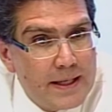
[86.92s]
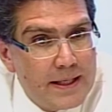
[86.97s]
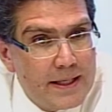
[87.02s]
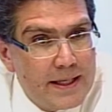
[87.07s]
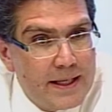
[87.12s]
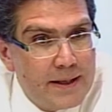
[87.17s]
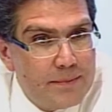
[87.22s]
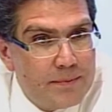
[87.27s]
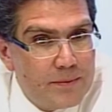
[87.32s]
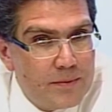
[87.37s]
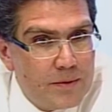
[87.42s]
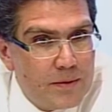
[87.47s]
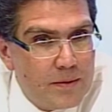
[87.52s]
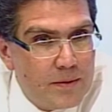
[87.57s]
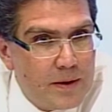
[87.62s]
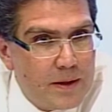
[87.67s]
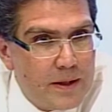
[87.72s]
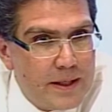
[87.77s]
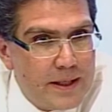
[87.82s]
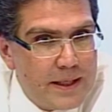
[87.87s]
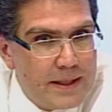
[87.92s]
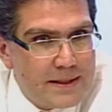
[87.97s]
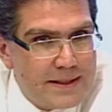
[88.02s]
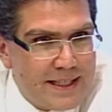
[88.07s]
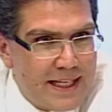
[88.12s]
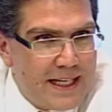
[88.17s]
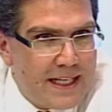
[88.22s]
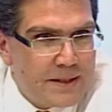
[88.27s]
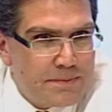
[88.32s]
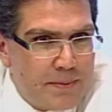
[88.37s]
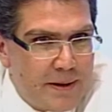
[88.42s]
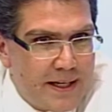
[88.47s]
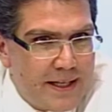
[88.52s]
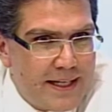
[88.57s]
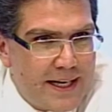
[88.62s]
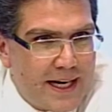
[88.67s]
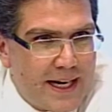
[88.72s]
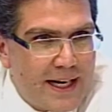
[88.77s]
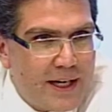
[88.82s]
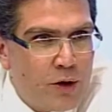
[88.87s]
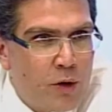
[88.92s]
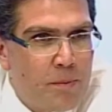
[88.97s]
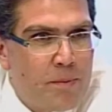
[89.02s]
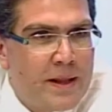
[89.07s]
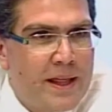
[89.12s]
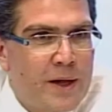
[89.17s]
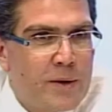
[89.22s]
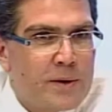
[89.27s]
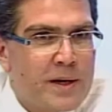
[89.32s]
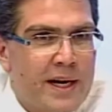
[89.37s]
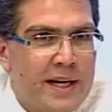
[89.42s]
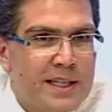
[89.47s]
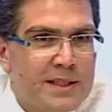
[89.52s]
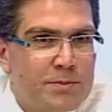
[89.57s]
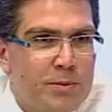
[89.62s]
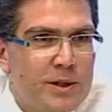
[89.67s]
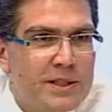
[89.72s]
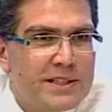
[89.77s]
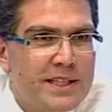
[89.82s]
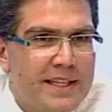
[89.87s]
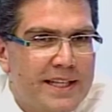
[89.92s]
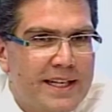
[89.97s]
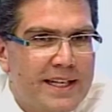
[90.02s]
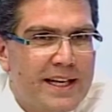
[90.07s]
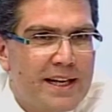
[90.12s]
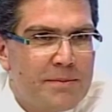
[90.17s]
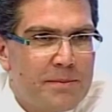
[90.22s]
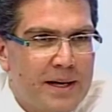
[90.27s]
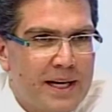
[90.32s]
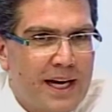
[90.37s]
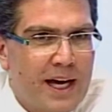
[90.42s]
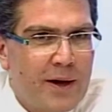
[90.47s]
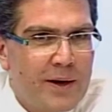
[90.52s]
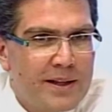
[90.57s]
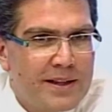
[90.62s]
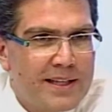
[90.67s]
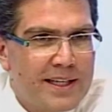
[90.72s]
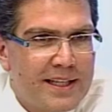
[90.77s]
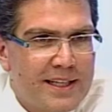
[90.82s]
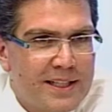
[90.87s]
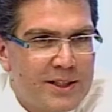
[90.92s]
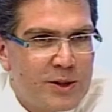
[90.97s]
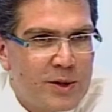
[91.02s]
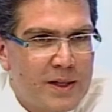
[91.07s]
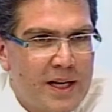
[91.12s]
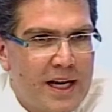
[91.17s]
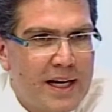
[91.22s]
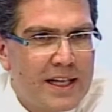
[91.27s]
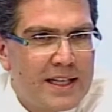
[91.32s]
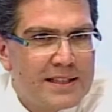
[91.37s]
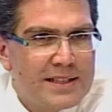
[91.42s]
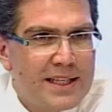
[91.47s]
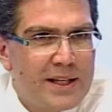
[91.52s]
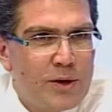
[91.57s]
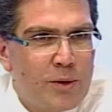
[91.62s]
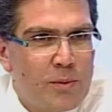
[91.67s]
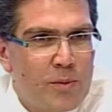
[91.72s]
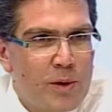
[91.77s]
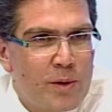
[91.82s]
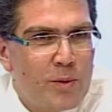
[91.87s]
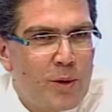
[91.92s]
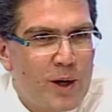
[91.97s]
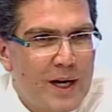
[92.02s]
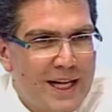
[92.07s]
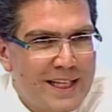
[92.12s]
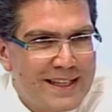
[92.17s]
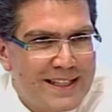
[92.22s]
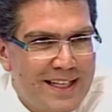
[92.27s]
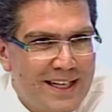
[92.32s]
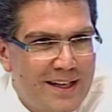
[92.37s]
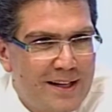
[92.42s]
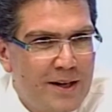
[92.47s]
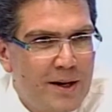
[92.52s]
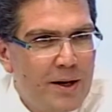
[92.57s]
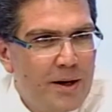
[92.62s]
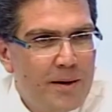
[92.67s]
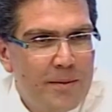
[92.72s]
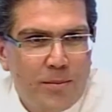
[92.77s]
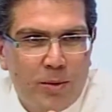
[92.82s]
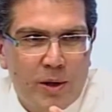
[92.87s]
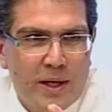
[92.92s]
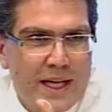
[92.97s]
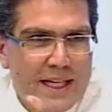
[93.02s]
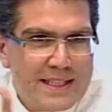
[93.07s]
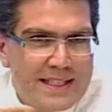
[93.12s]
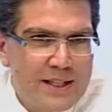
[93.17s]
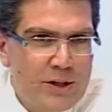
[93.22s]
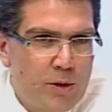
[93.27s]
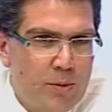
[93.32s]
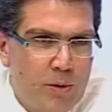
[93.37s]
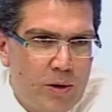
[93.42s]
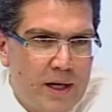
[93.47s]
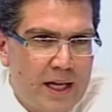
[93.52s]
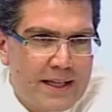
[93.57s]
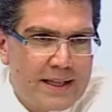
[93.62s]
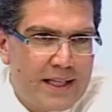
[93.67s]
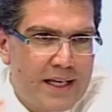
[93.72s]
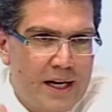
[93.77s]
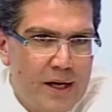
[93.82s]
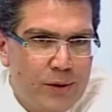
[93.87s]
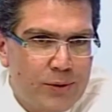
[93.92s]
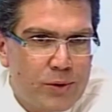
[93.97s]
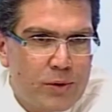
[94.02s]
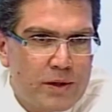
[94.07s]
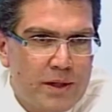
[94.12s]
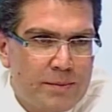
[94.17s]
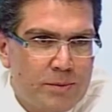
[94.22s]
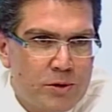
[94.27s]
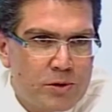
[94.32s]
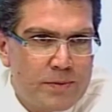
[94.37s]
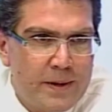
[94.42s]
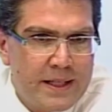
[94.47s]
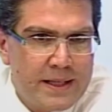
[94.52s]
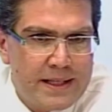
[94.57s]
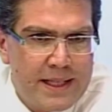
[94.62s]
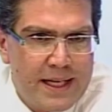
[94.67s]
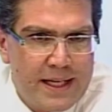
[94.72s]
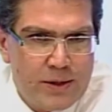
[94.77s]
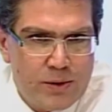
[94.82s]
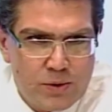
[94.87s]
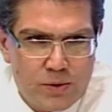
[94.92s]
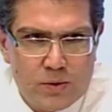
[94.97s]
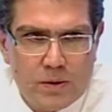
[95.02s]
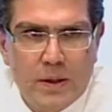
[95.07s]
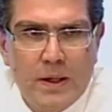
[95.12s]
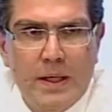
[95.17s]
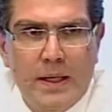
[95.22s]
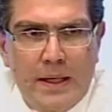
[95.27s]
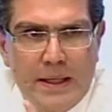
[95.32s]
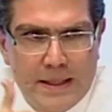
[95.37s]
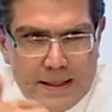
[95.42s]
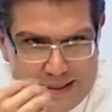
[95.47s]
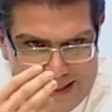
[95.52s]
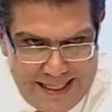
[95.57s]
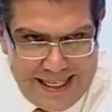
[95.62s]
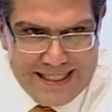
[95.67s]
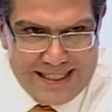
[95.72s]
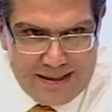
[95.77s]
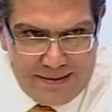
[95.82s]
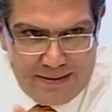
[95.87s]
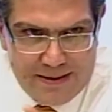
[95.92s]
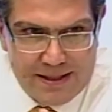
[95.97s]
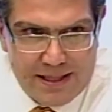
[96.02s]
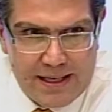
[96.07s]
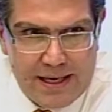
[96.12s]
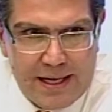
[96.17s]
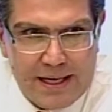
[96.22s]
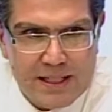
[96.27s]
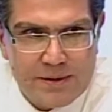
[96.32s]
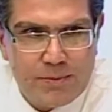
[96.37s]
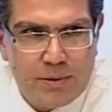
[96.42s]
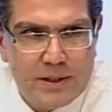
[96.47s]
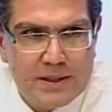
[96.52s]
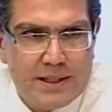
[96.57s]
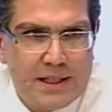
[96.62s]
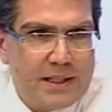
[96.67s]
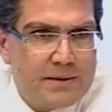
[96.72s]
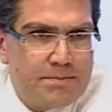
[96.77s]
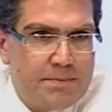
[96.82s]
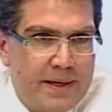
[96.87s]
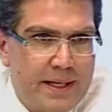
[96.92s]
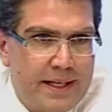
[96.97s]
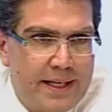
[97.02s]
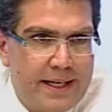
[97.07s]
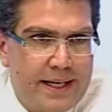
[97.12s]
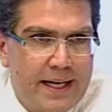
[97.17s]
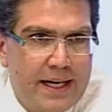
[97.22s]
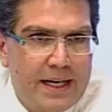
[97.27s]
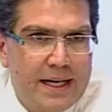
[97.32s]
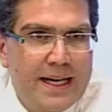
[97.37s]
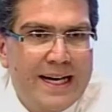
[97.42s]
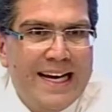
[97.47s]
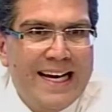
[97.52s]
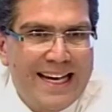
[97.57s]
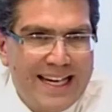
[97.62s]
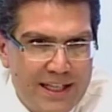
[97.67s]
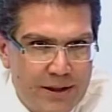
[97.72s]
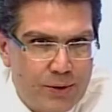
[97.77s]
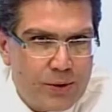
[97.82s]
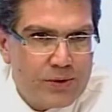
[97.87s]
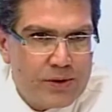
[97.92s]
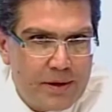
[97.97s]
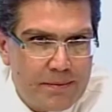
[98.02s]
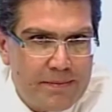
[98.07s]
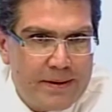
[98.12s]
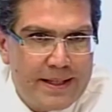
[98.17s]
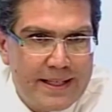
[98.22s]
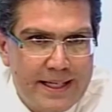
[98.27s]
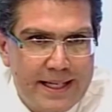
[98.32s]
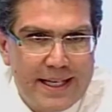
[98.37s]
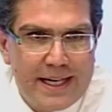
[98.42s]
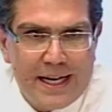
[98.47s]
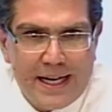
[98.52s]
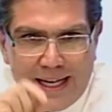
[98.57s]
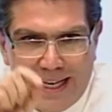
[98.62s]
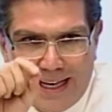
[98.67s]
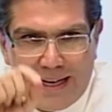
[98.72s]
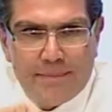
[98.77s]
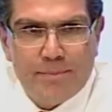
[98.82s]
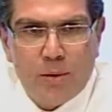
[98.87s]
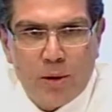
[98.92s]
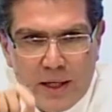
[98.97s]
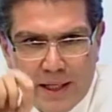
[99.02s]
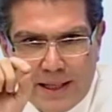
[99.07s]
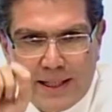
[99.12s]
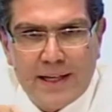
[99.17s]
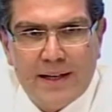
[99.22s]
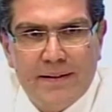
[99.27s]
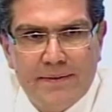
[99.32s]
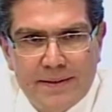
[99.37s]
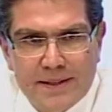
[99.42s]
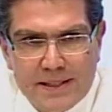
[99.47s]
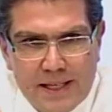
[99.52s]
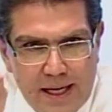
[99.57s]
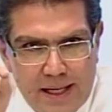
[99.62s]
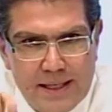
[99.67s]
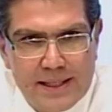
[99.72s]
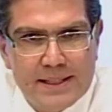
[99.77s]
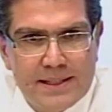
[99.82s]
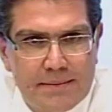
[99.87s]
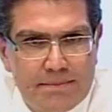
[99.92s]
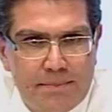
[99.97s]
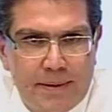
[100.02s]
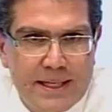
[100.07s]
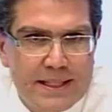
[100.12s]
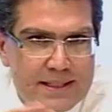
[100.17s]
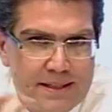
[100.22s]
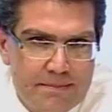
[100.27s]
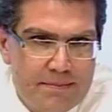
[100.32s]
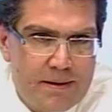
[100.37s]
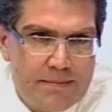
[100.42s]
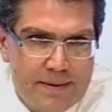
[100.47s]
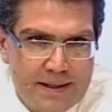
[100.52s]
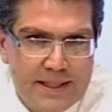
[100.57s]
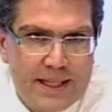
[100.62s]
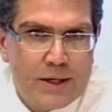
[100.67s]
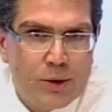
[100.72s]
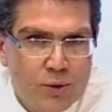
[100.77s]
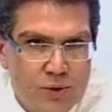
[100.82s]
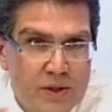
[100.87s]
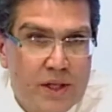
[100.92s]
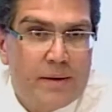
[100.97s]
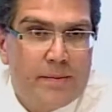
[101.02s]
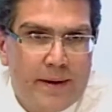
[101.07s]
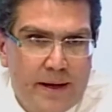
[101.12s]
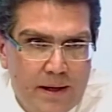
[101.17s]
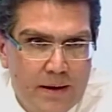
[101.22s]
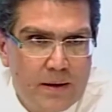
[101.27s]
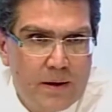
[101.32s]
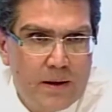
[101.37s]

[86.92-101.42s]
Y y sí les pediría que no me den una respuesta de que el mercado internacional ha sido muy volátil, porque ha sido volátil en los últimos 20 años. Si esa va a ser la respuesta, les pediría entonces que me dijeran que la política fiscal en este país simplemente no sirve